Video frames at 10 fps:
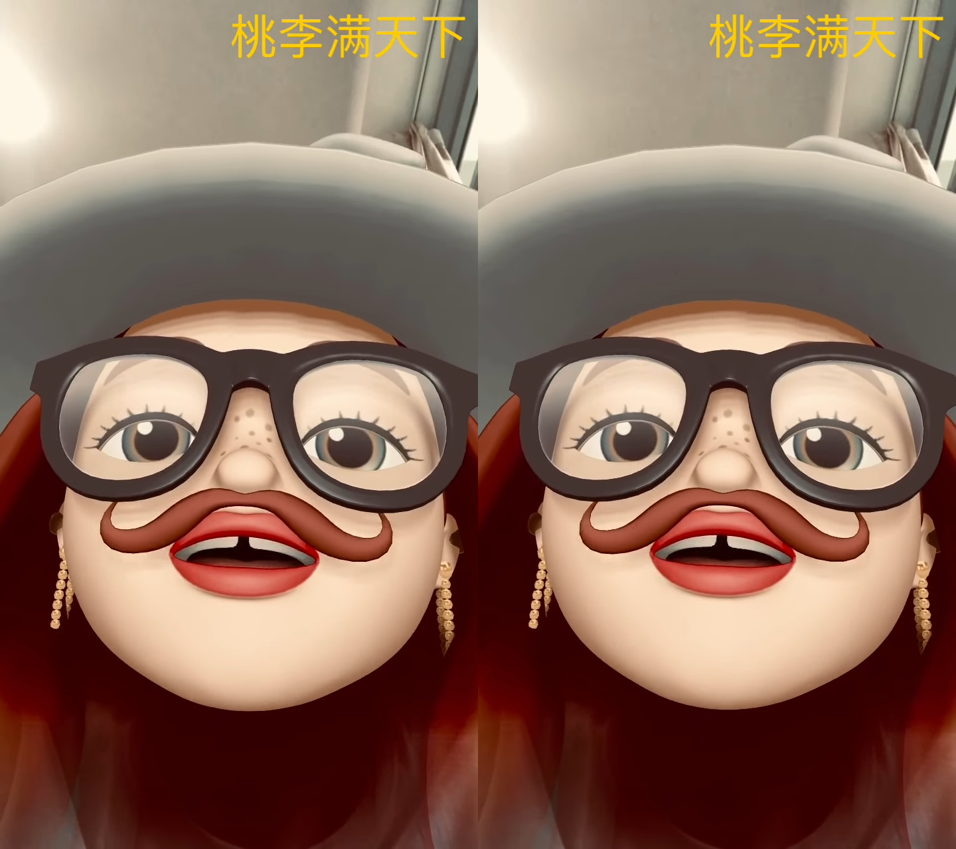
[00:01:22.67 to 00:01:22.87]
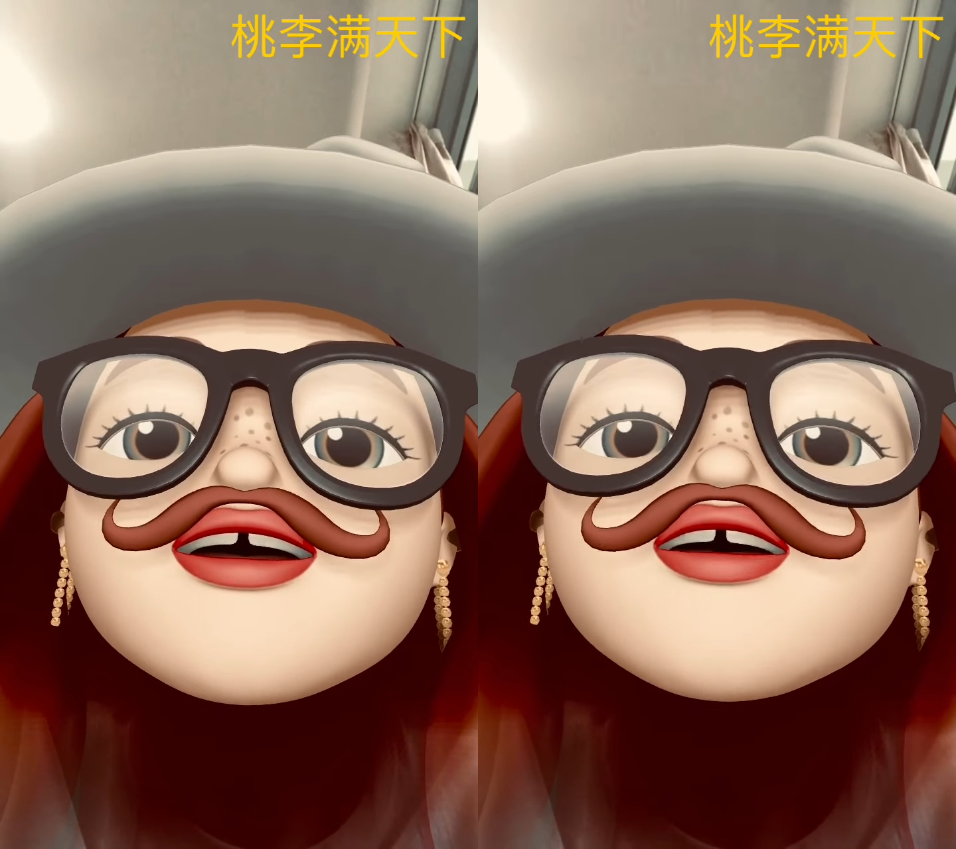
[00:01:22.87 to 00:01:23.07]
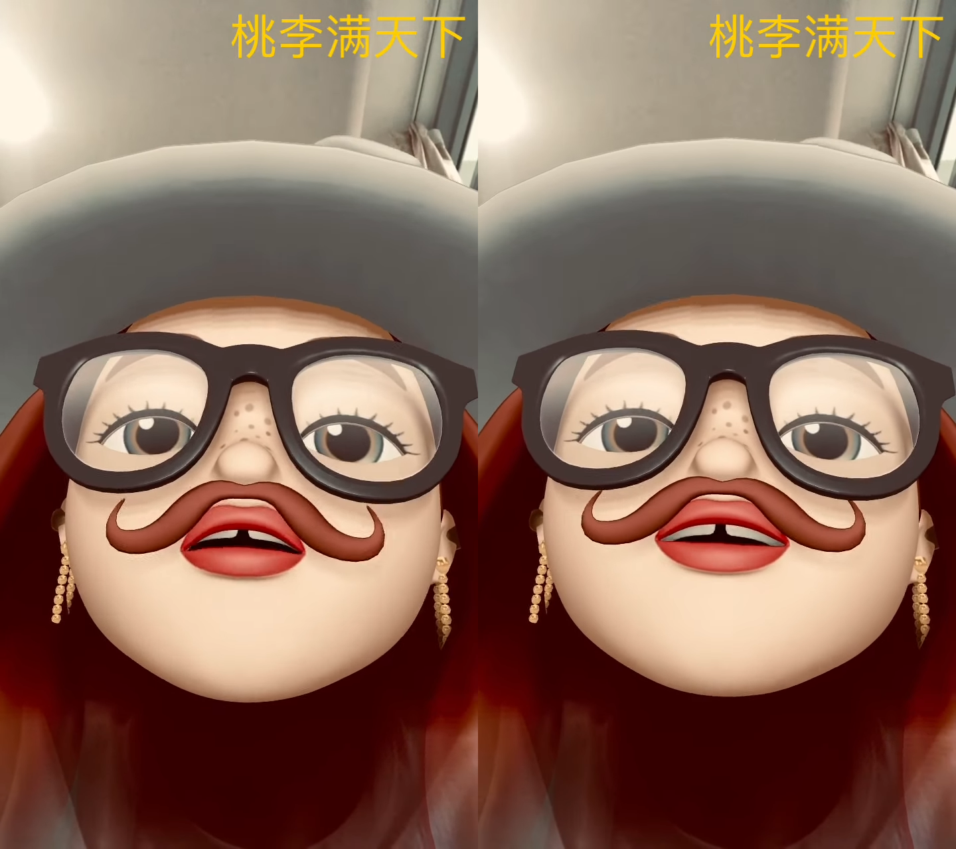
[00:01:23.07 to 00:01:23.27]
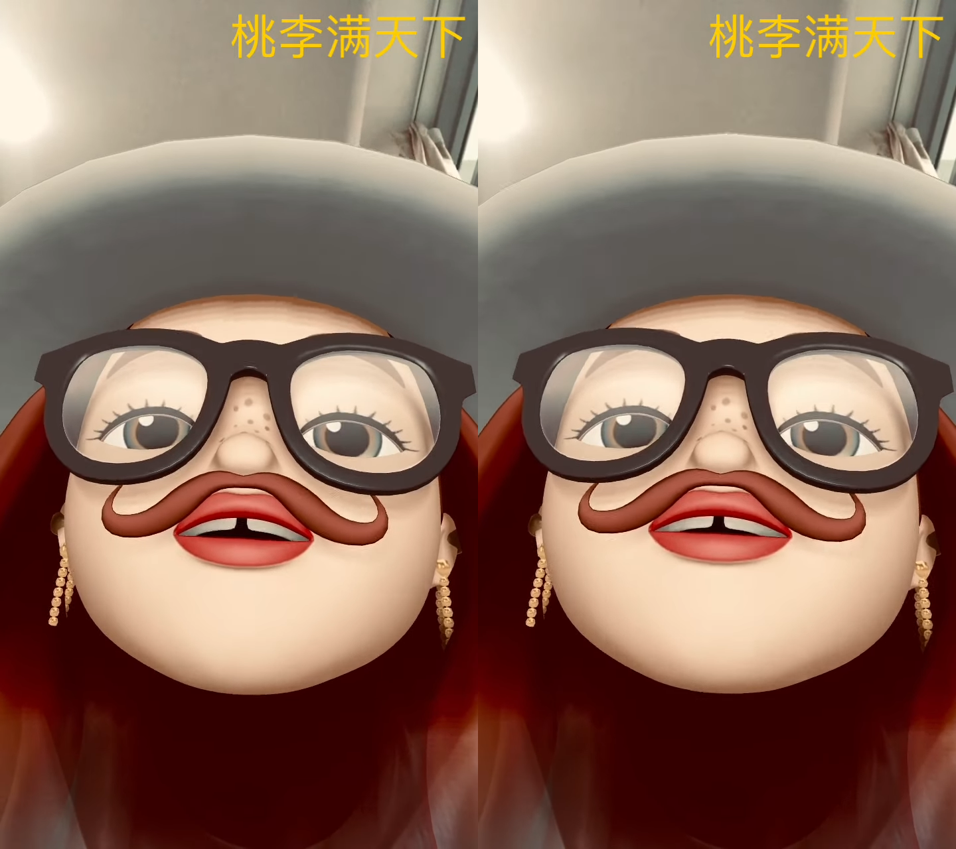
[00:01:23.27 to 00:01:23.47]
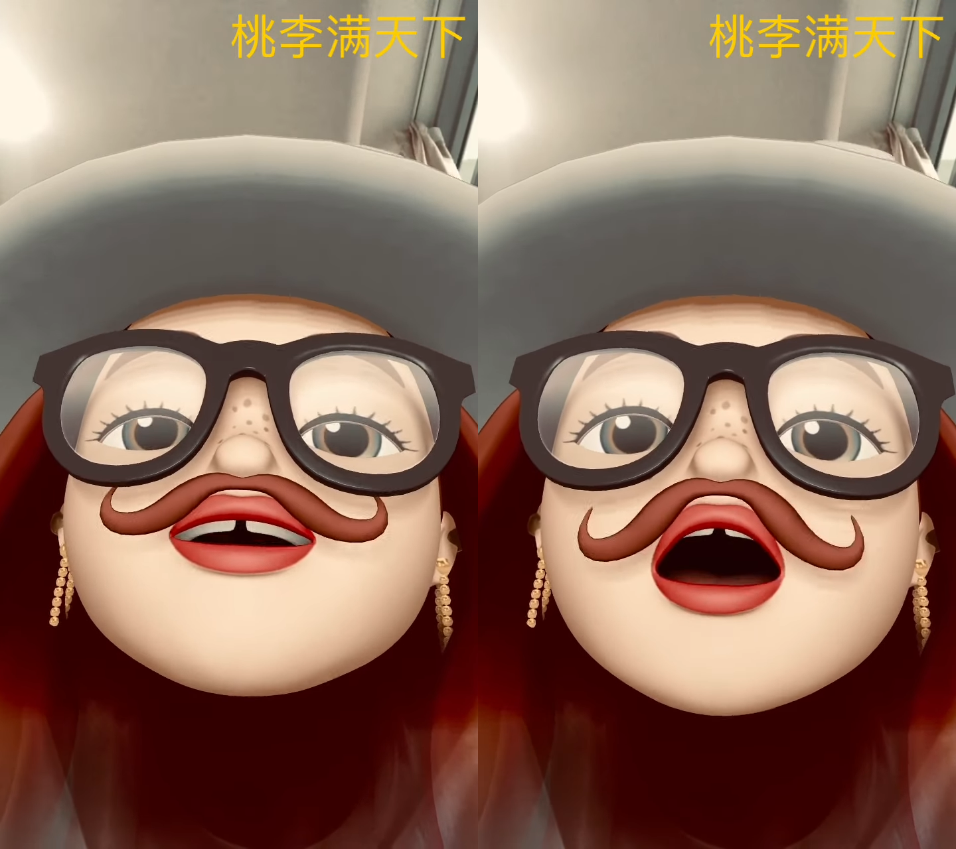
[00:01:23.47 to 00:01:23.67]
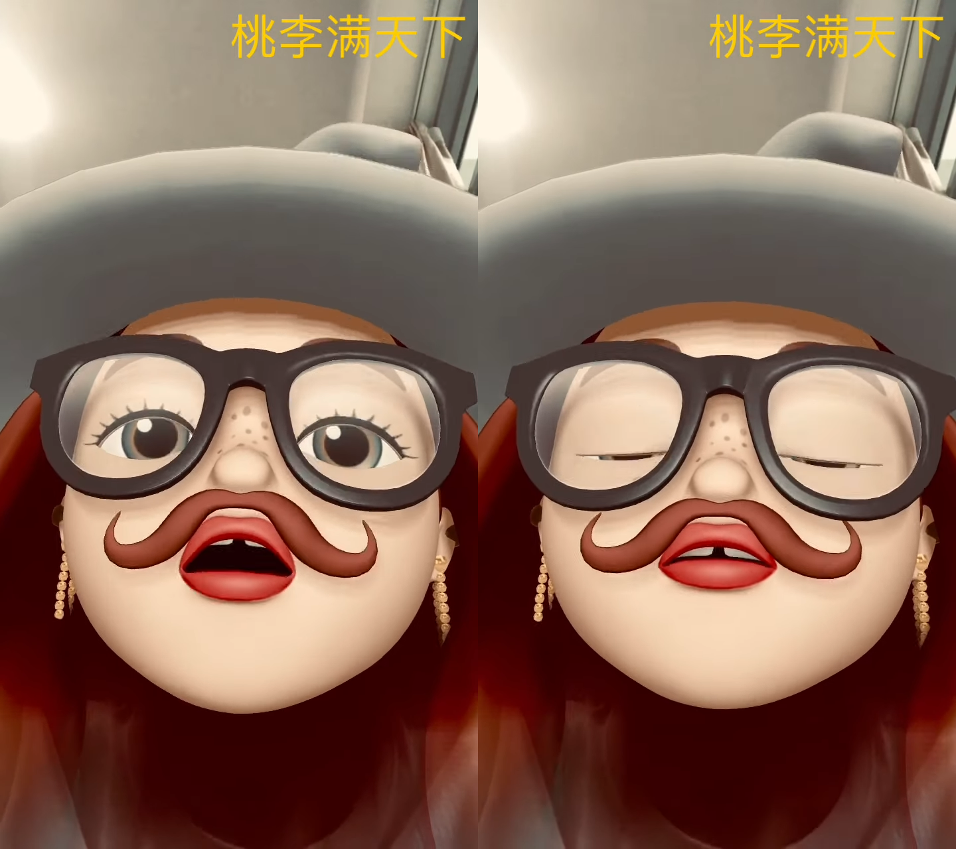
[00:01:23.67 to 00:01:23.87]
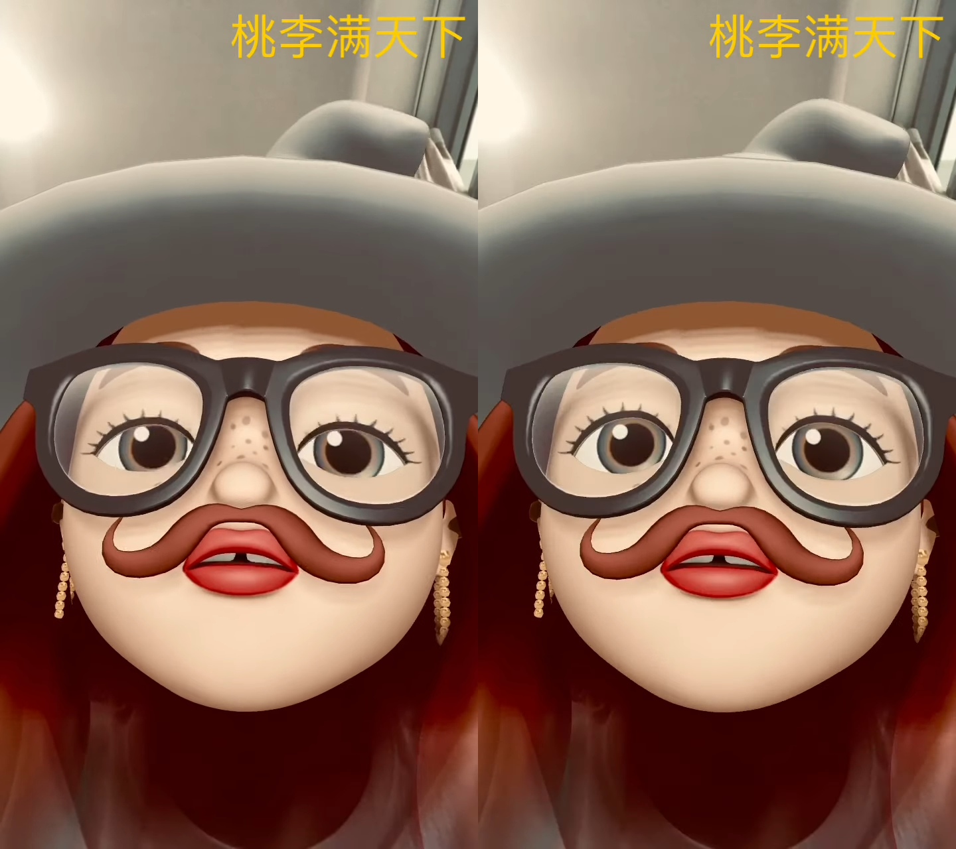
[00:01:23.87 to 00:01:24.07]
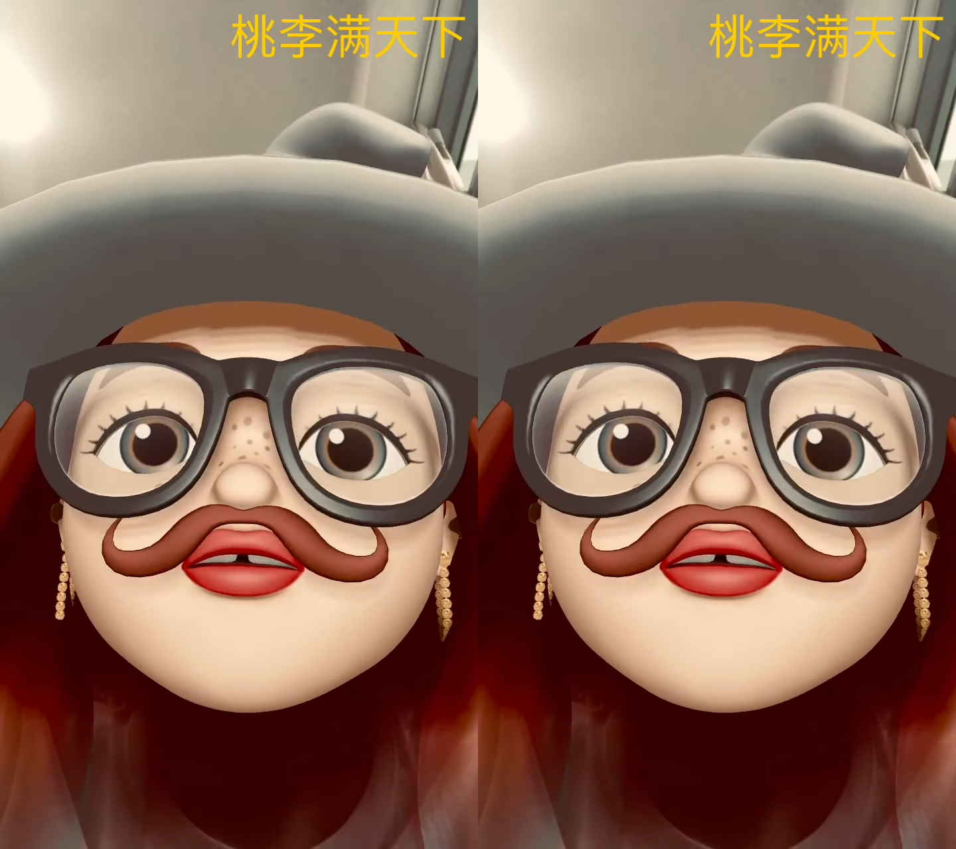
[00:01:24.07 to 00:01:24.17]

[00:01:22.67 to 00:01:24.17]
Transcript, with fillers: 有一棵桃树，